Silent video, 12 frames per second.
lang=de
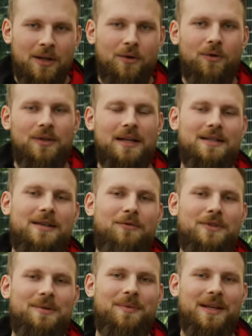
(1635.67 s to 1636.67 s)
und dann sehen wir
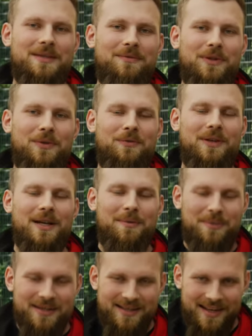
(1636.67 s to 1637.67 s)
uns im nächsten Video wieder.
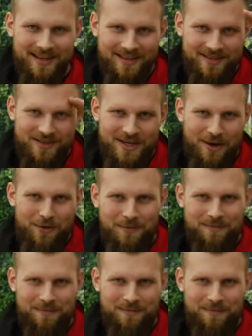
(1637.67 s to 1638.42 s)
Bis dahin. Ciao.